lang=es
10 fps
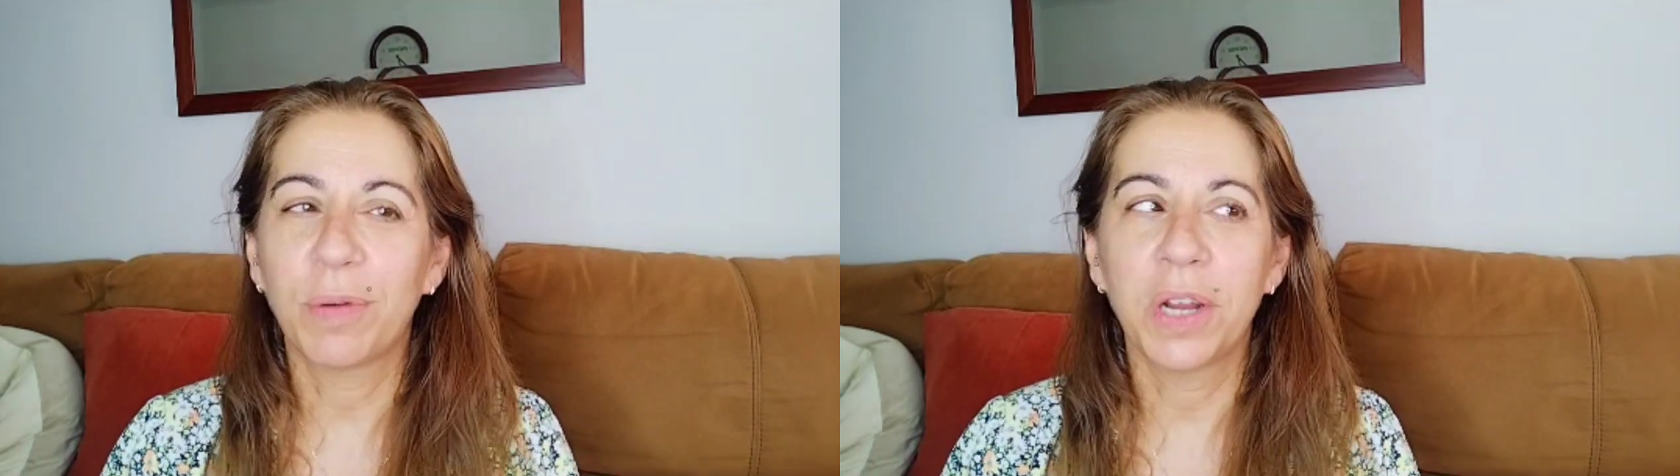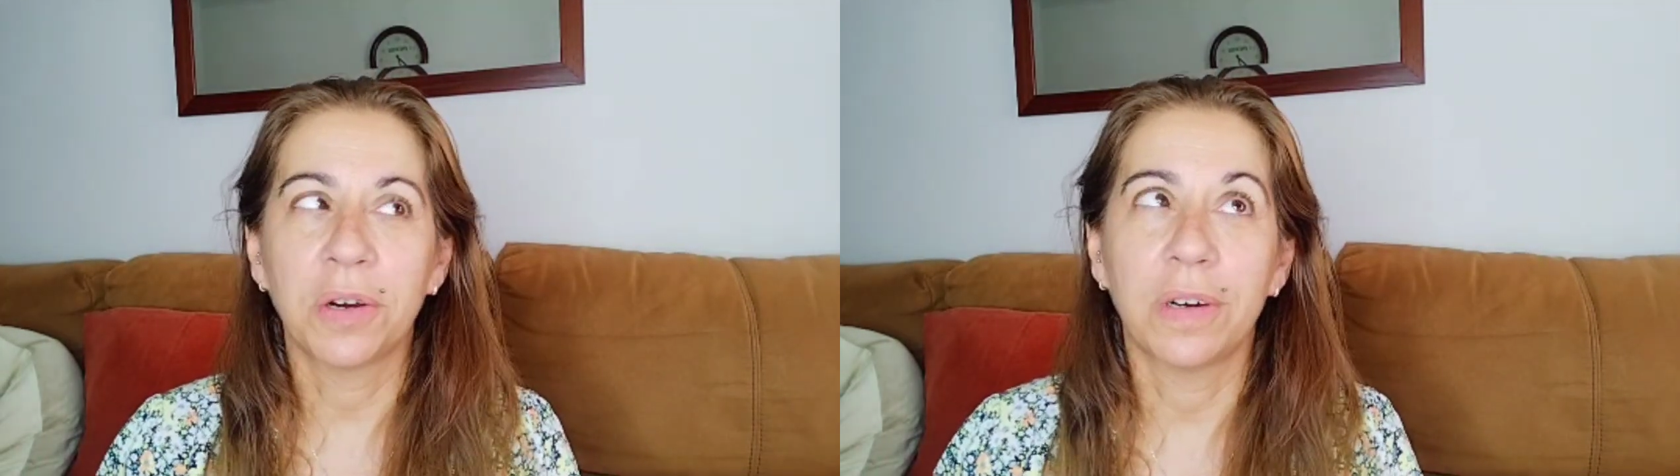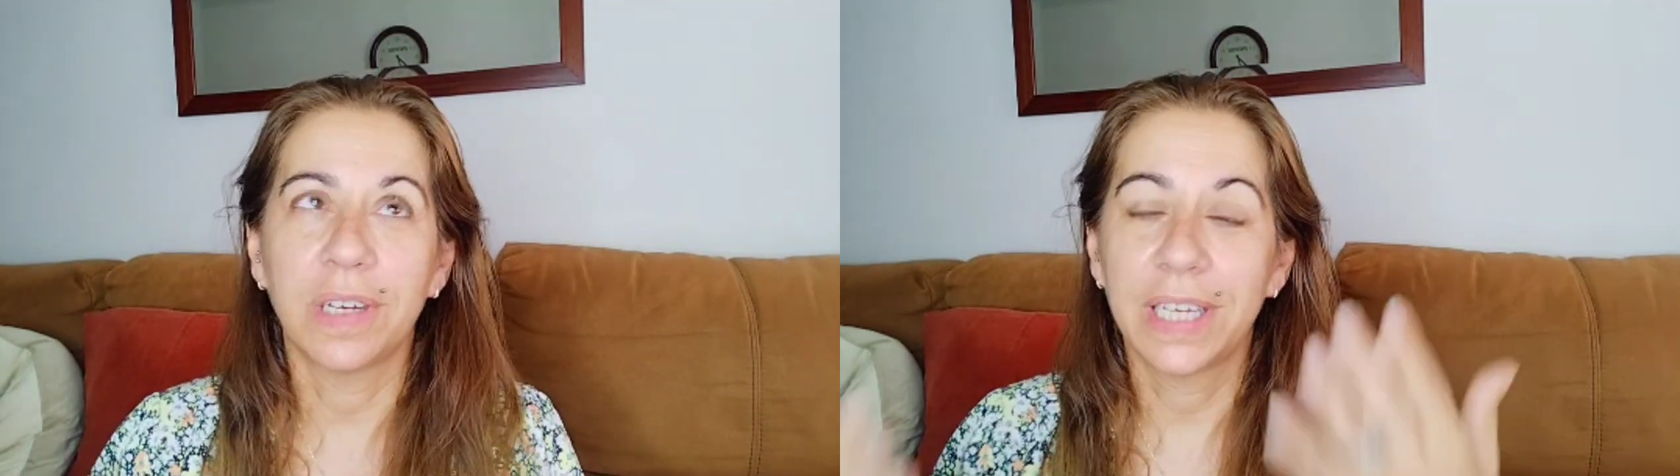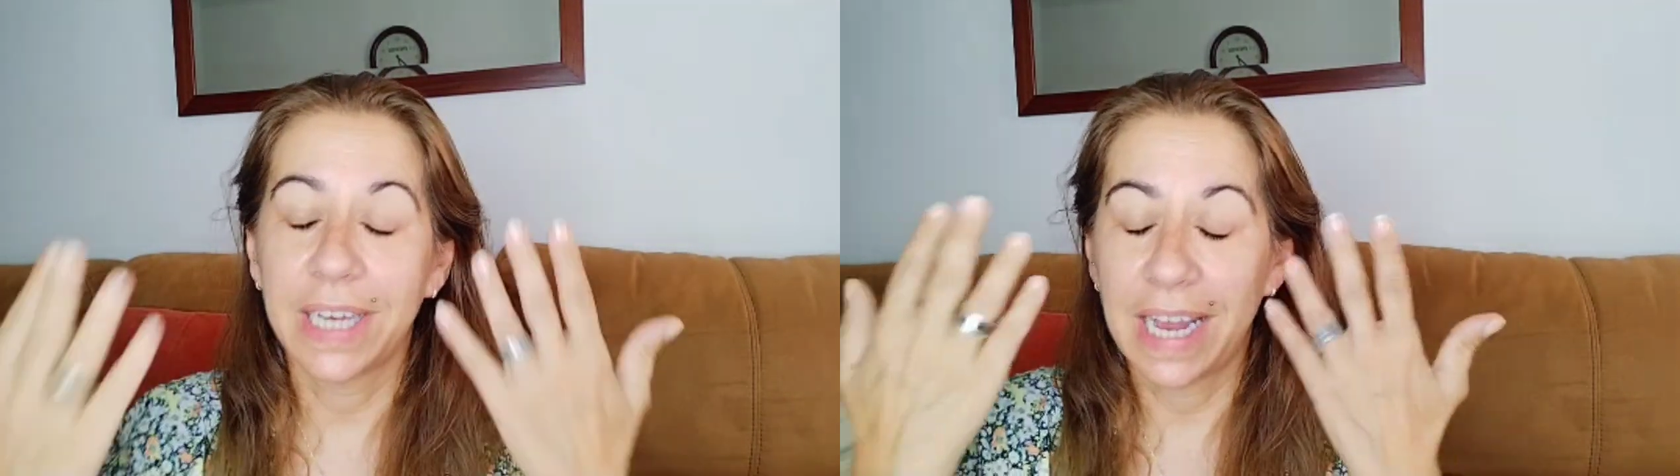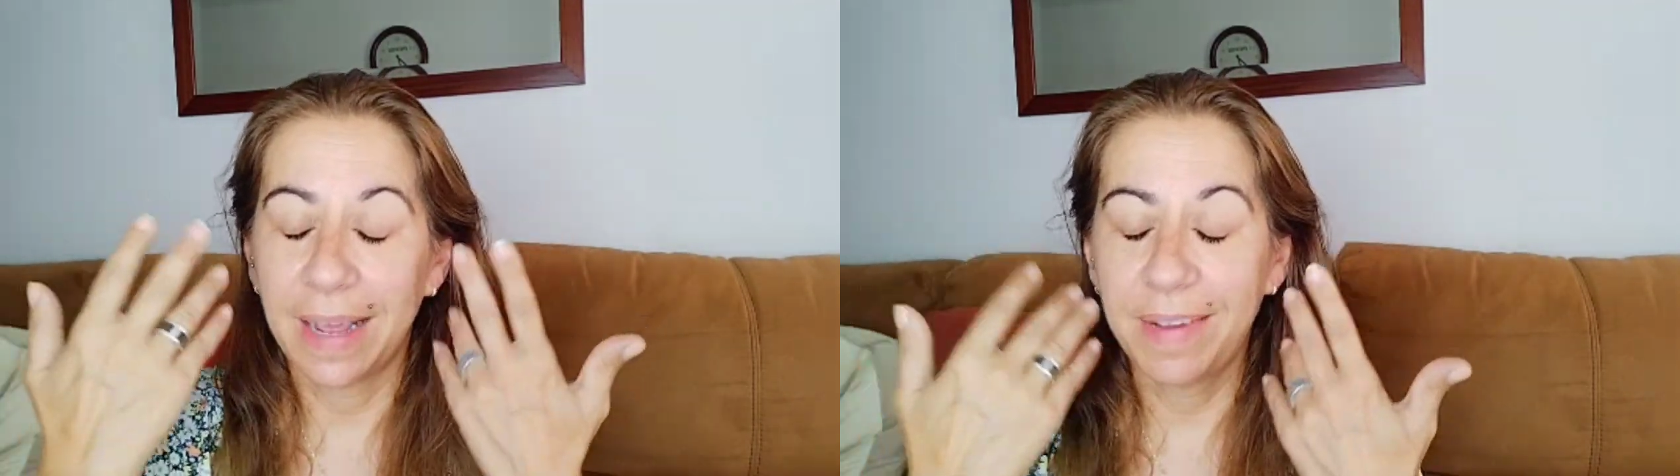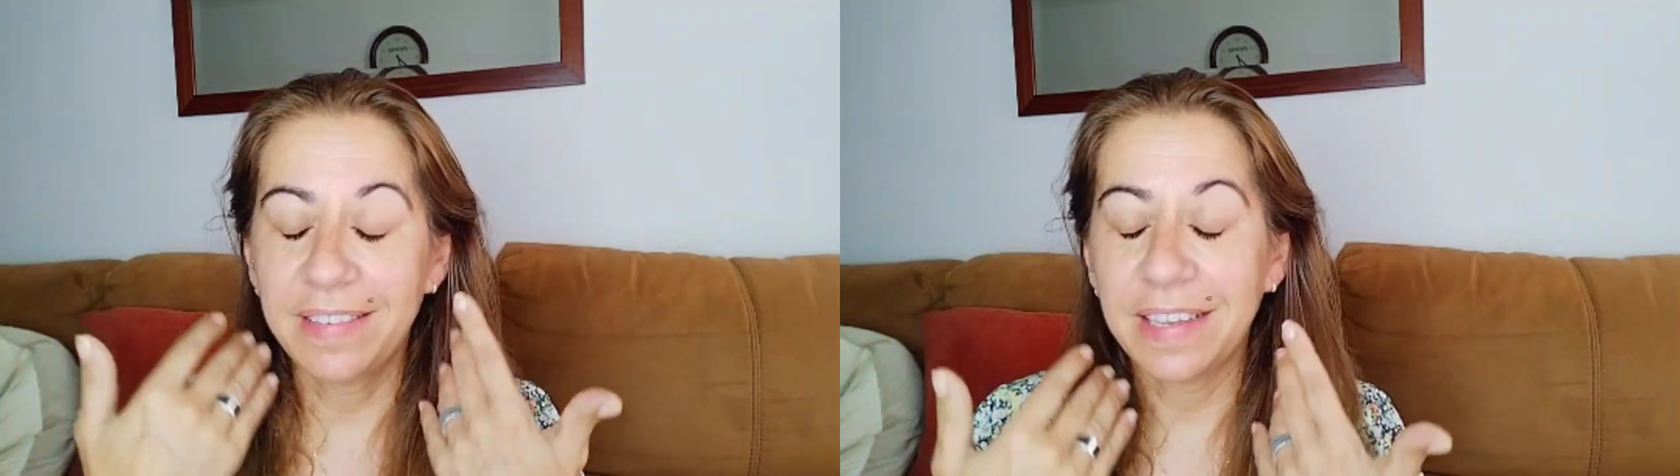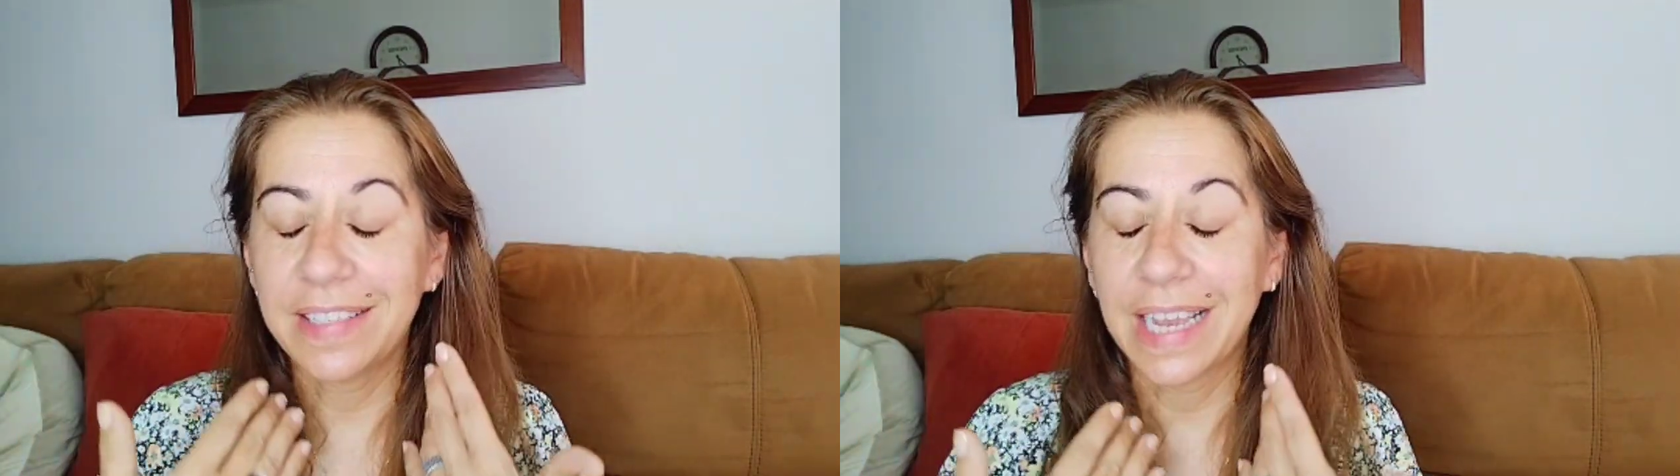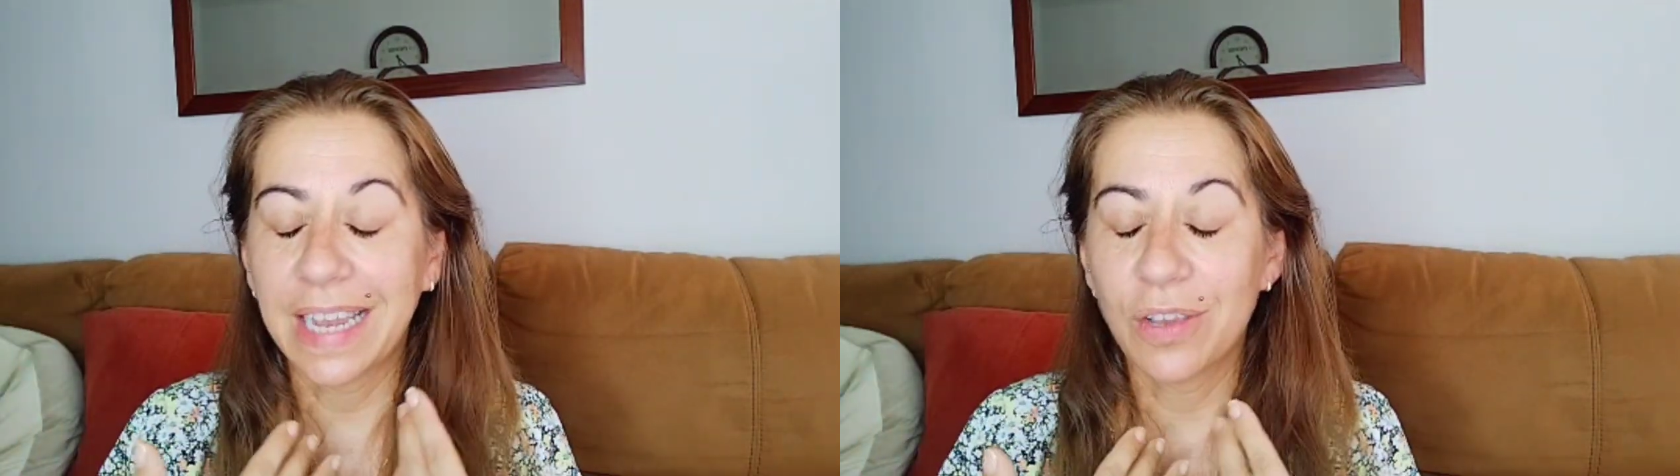Bueno, eh, a la vista hasta que